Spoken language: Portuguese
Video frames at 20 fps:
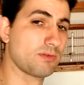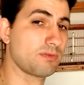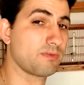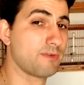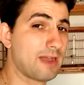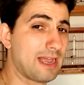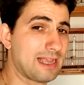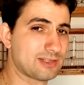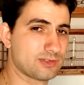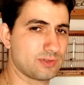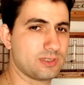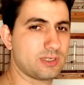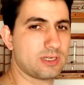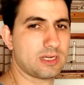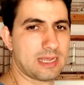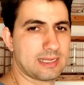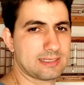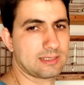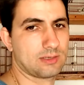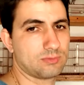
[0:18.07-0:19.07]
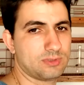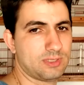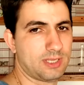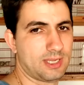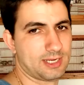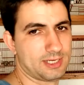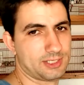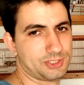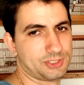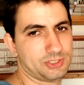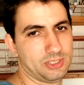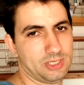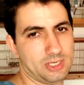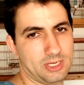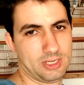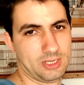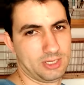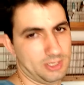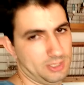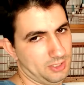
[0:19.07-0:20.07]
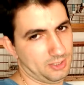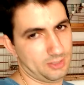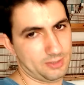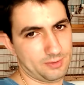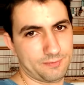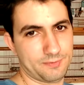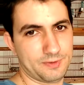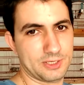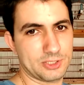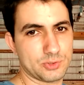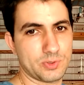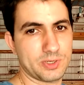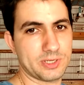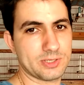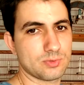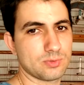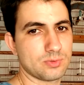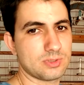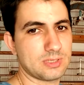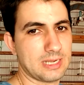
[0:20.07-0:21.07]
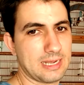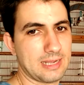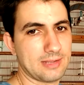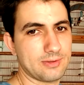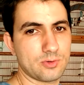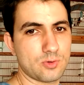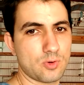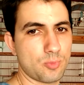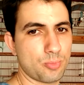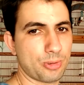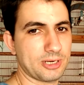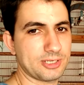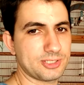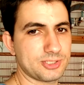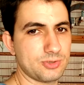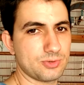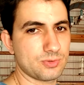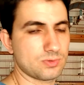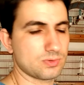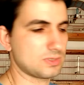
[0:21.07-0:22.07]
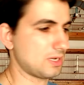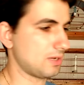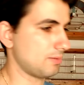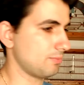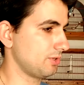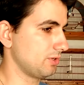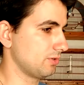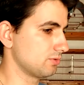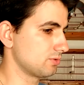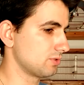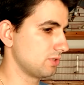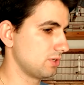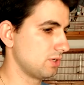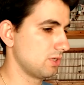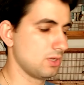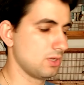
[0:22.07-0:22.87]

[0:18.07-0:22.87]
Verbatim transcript: faço em casa o teste e vejo o resultado e compartilho com os amigos.